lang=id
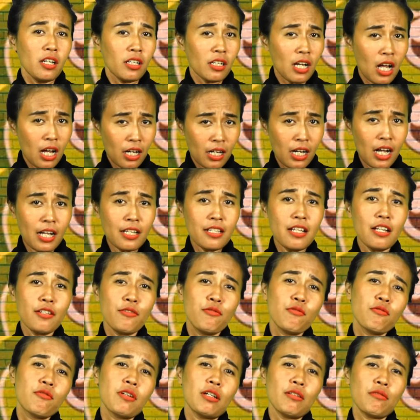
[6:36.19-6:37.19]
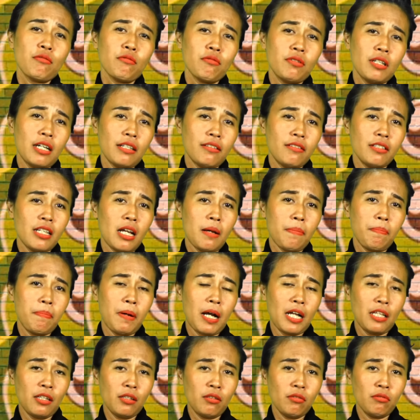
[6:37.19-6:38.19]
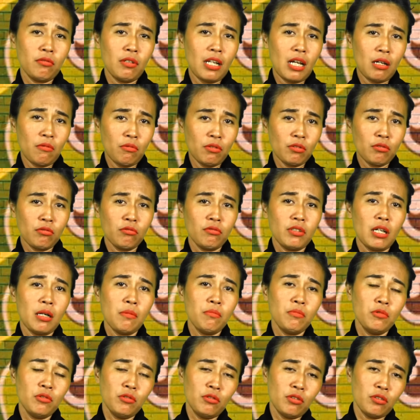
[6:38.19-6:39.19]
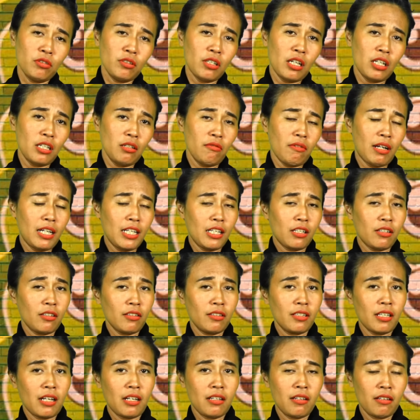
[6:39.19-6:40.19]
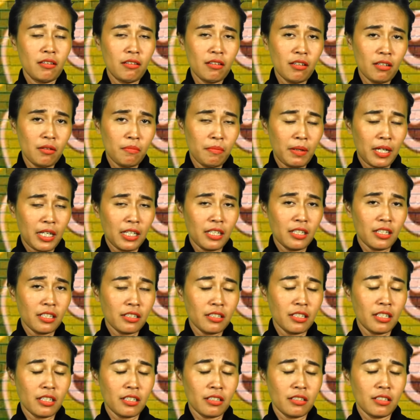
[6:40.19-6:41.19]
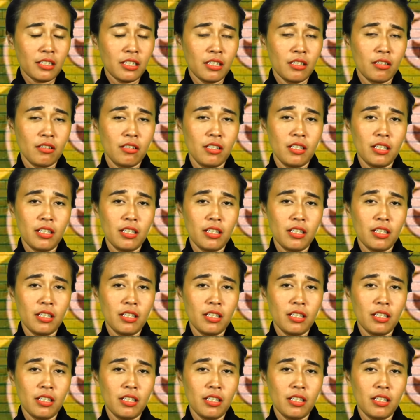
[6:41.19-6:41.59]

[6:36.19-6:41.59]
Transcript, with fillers: Kakaknya juga sudah siap bantu, lawung sudah mundur dari wali kota ya. Kemarin resik-resik ya,